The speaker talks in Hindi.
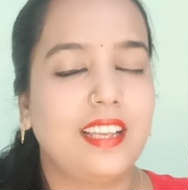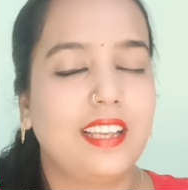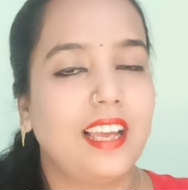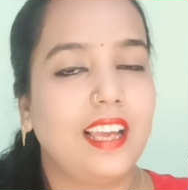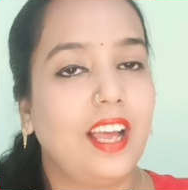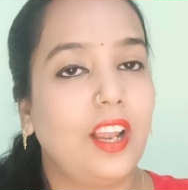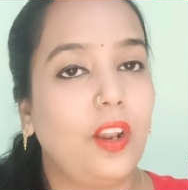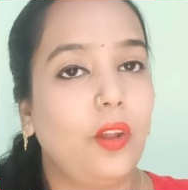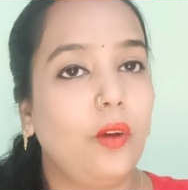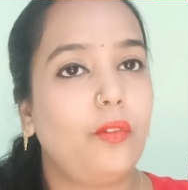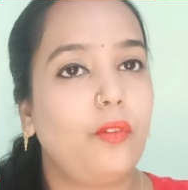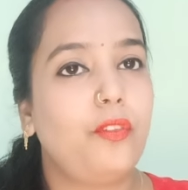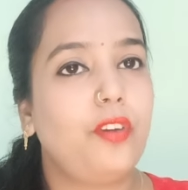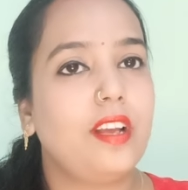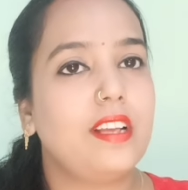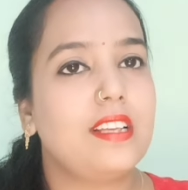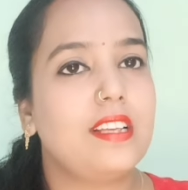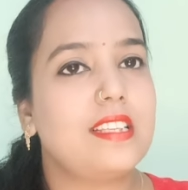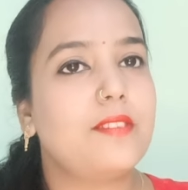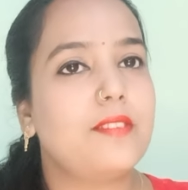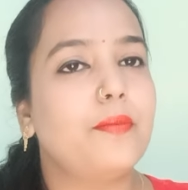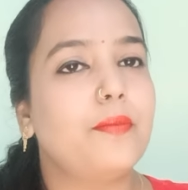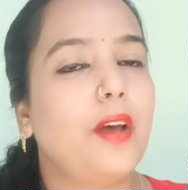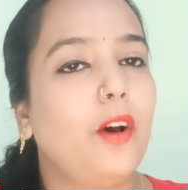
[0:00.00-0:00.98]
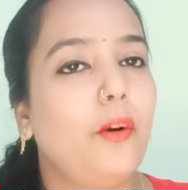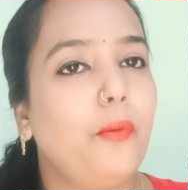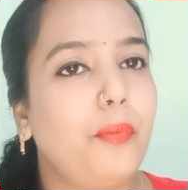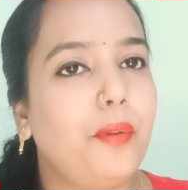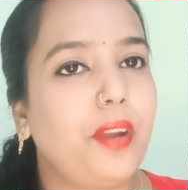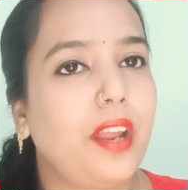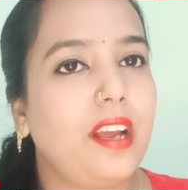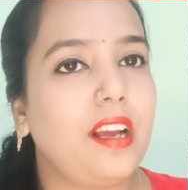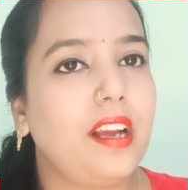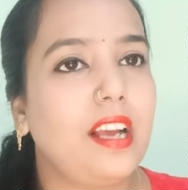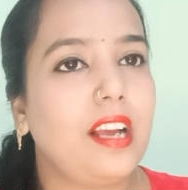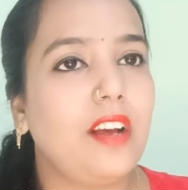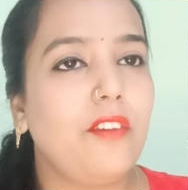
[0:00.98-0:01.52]
हेलो फ्रेंड्स मैं हूँ
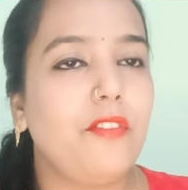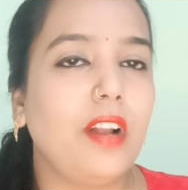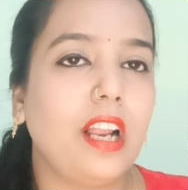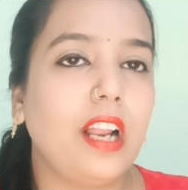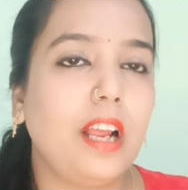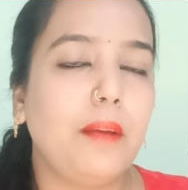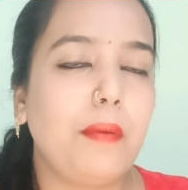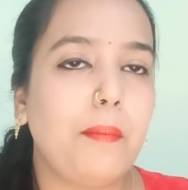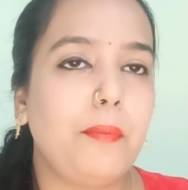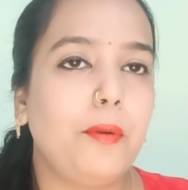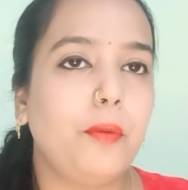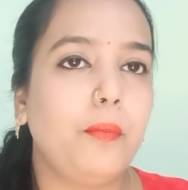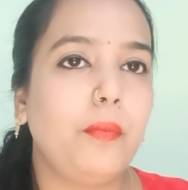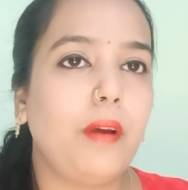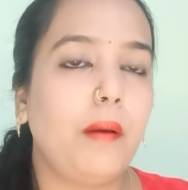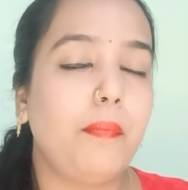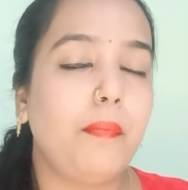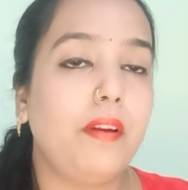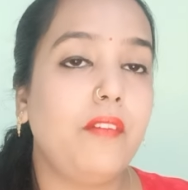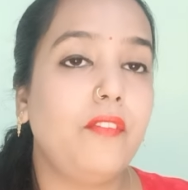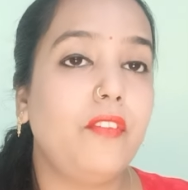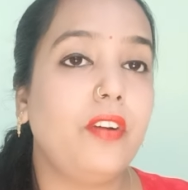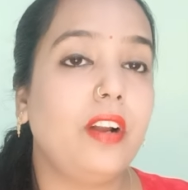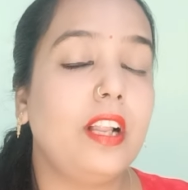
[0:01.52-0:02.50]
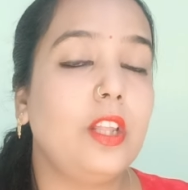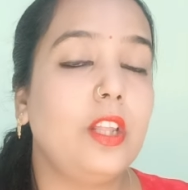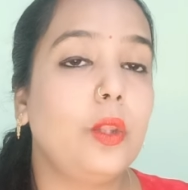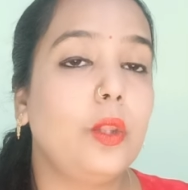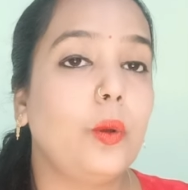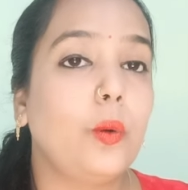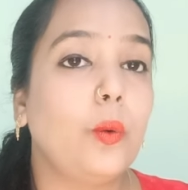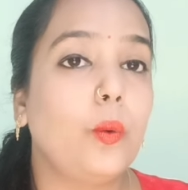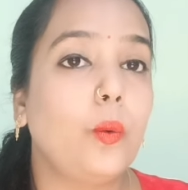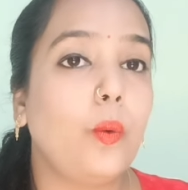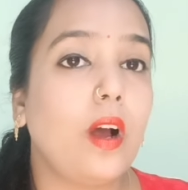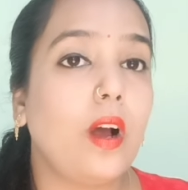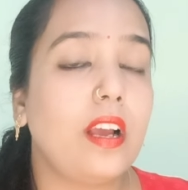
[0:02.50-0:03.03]
प्रियंका वेलकम आप टू मैपरी वर्ल्ड तो
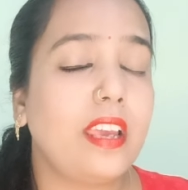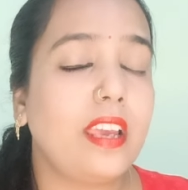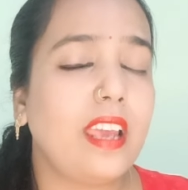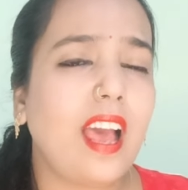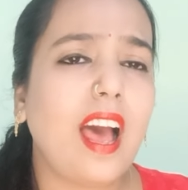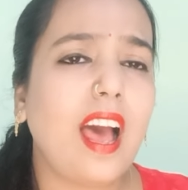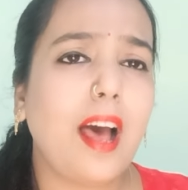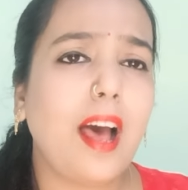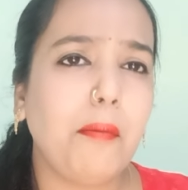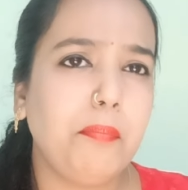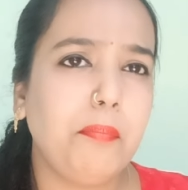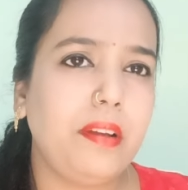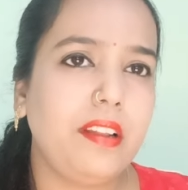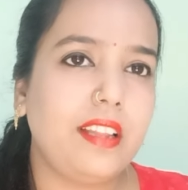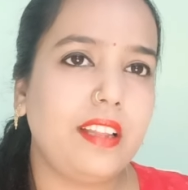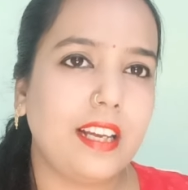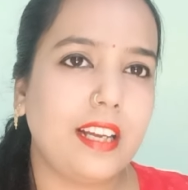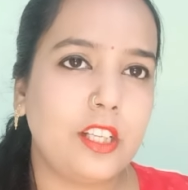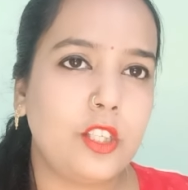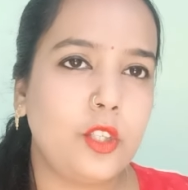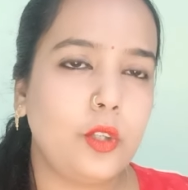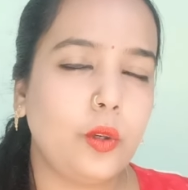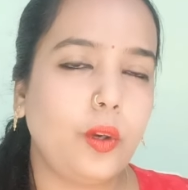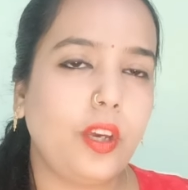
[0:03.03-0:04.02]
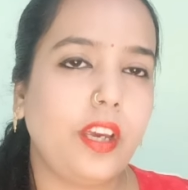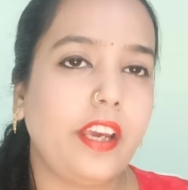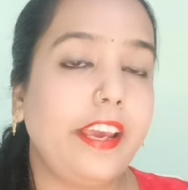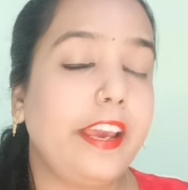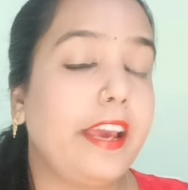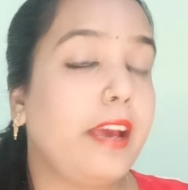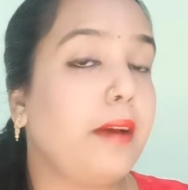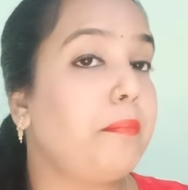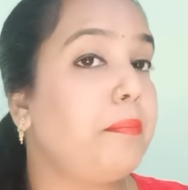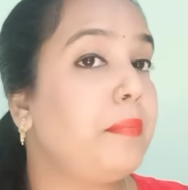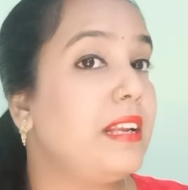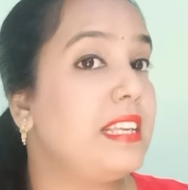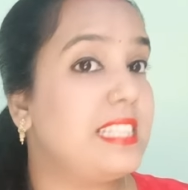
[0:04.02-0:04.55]
क्या आप भी थक चुकी हैं अपने